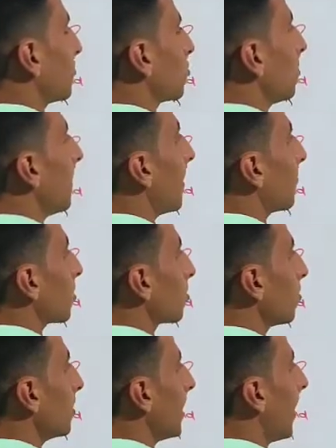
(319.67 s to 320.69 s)
بتدل
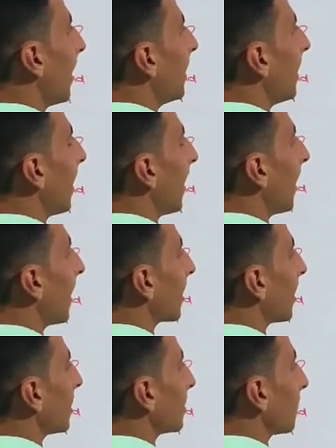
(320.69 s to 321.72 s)
بتدل على
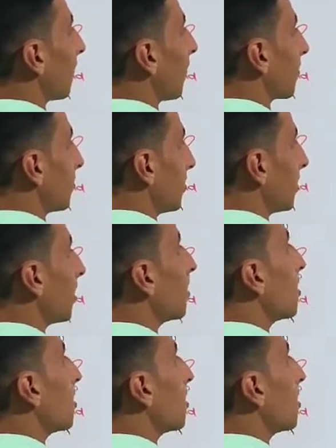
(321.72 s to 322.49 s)
حاجه فرعيه